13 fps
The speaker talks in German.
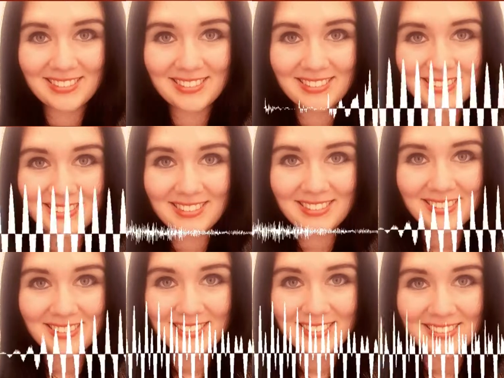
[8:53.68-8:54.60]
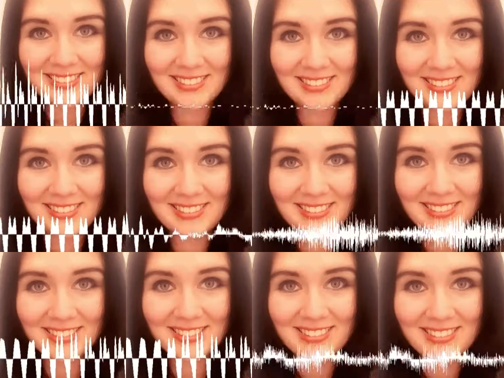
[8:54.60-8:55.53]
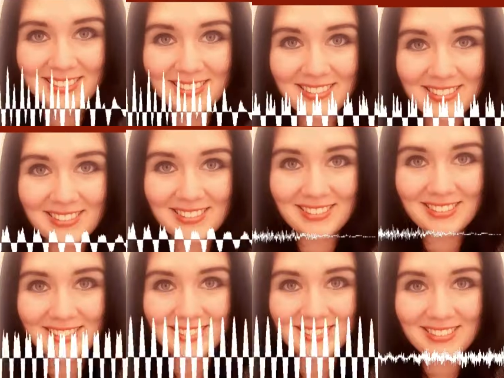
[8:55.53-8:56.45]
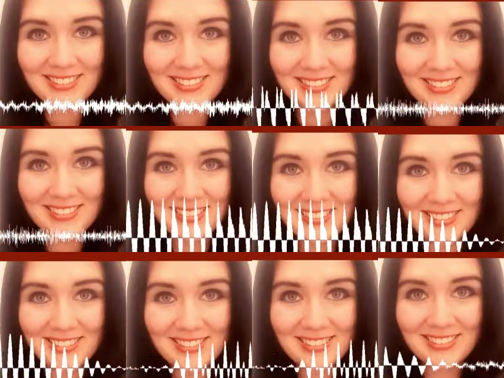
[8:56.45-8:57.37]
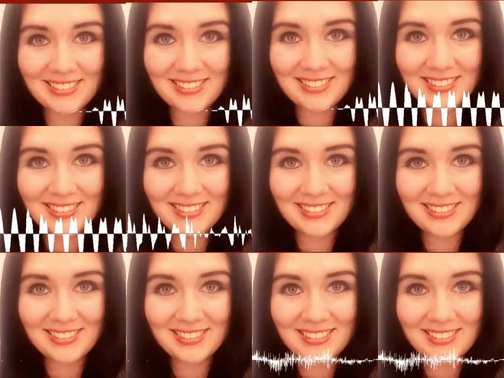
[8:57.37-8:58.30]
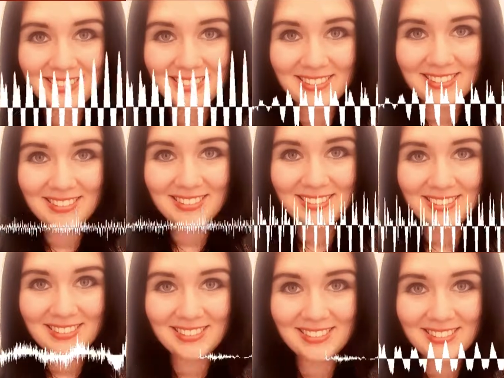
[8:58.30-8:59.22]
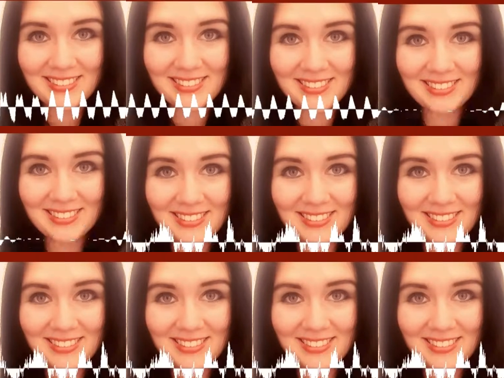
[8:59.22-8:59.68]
Und wie gesagt, wenn du dich zum Beispiel gerne schminkst, dann schmink dich. Wenn du Schminke hast, dann,